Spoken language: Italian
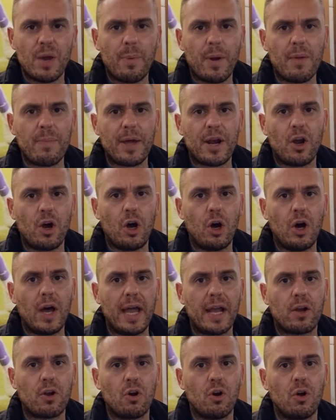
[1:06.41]
Poi però
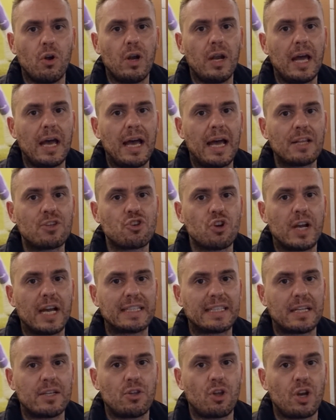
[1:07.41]
ecco la
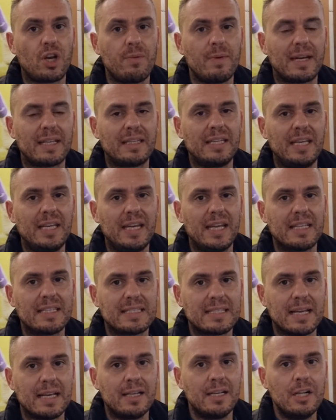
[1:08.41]
giocata di Tony
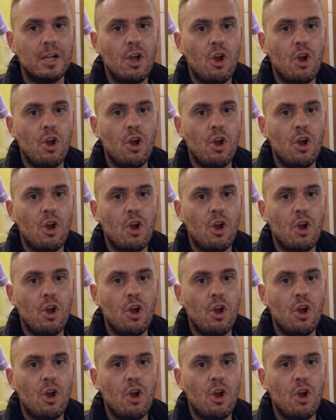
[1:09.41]
Martinez